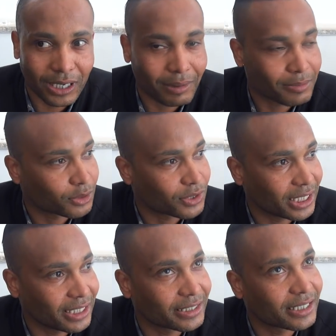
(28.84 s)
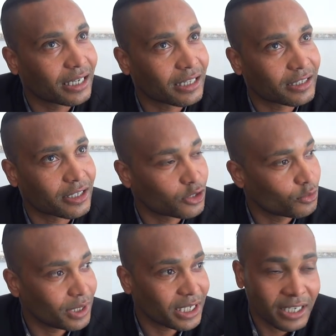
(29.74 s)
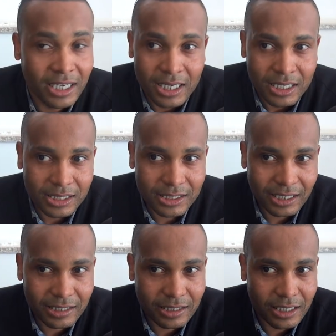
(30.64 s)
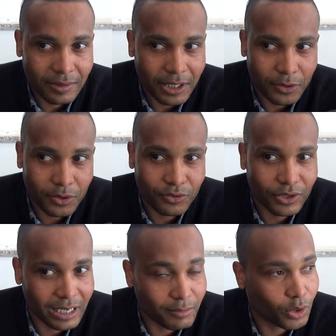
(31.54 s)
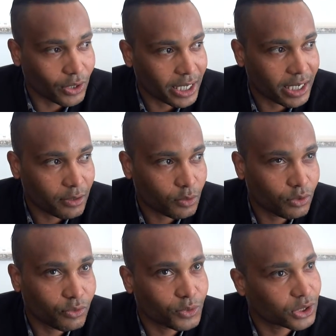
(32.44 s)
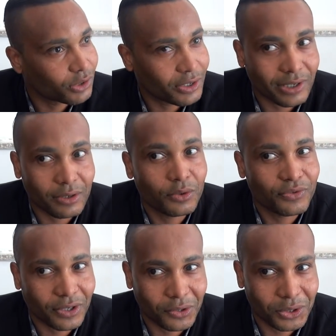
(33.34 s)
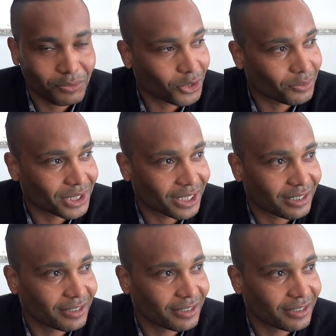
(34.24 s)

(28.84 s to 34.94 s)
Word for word: عام 95 زاد اخذت الدوبلي ان شاء الله السنه معناها يكونوا في يكملوا هيك ويكونوا في المستوى هيك ويفرحوا جمهورهم ان شاء